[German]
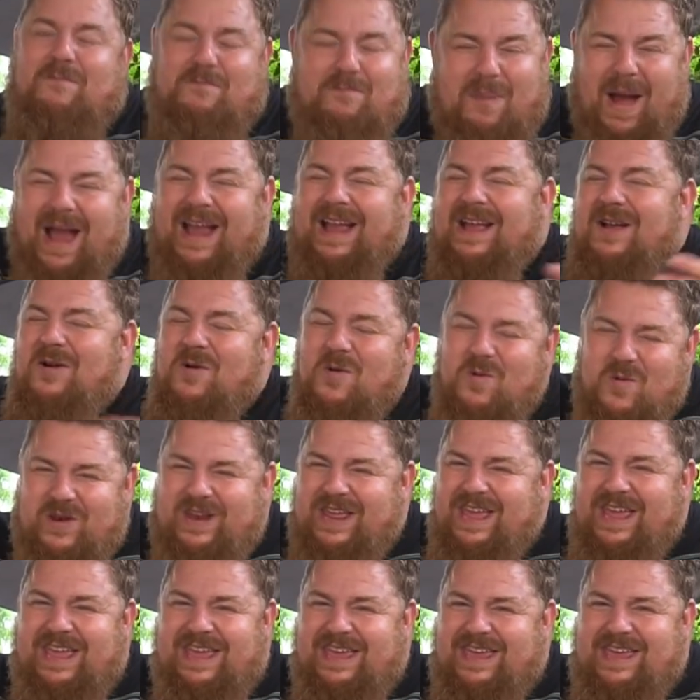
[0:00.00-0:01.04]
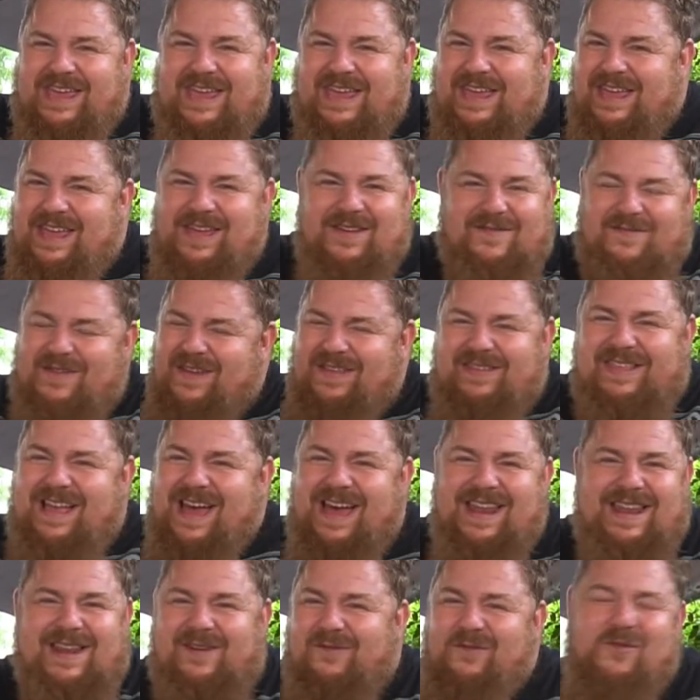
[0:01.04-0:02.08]
Backen und ich
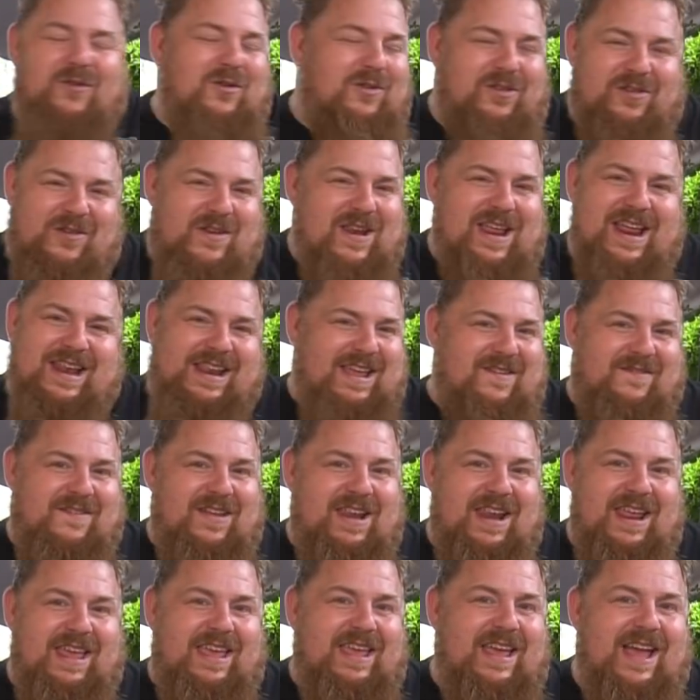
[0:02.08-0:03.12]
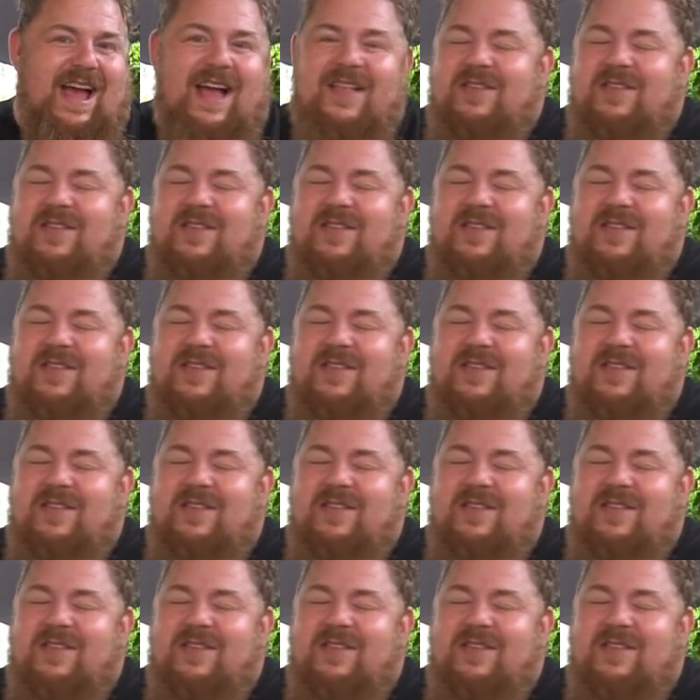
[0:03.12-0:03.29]
Vista, das funktioniert irgendwie nicht.